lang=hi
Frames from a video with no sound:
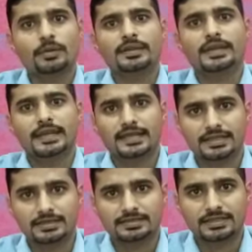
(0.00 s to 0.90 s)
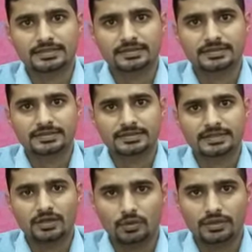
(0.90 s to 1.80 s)
पेमेंट नहीं लगता है
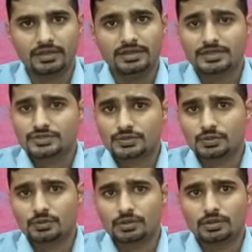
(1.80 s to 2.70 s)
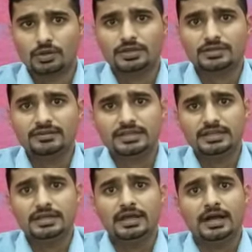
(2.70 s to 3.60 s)
ओके सो नॉट अ
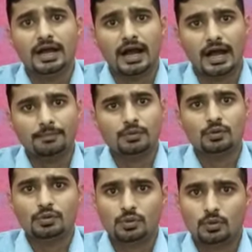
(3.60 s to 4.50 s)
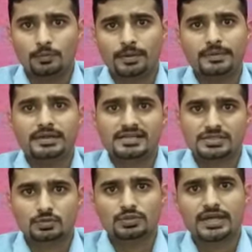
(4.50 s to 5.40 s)
वरी आप लोग को पेमेंट का
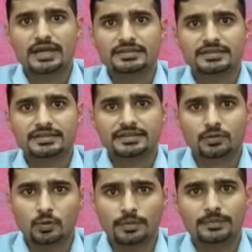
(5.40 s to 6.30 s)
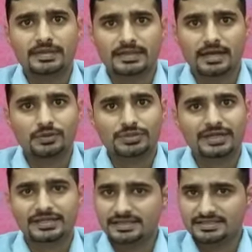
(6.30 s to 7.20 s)
ज़रूर ध्यान रखें को पेमेंट क्या
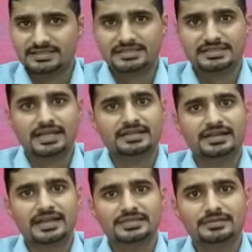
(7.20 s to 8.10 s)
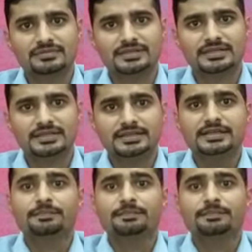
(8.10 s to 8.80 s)
होता है ये चीज़ की जानकारी आज हमने ली है